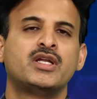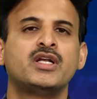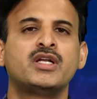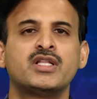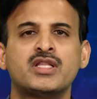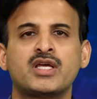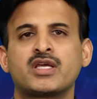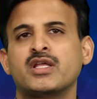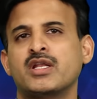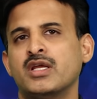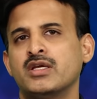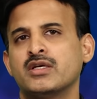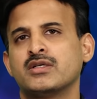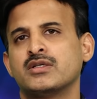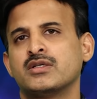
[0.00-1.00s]
ఇంటి దగ్గరే
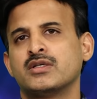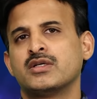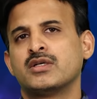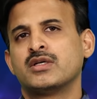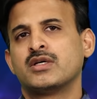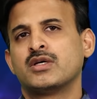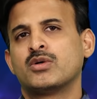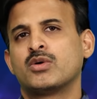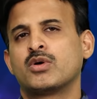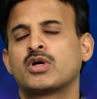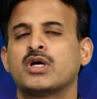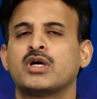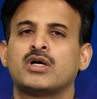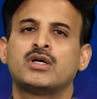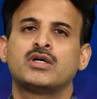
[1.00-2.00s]

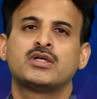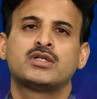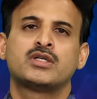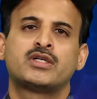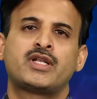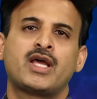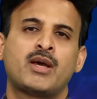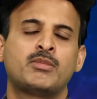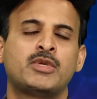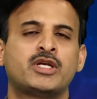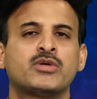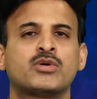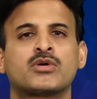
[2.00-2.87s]
ఒక ట్యాబ్లెట్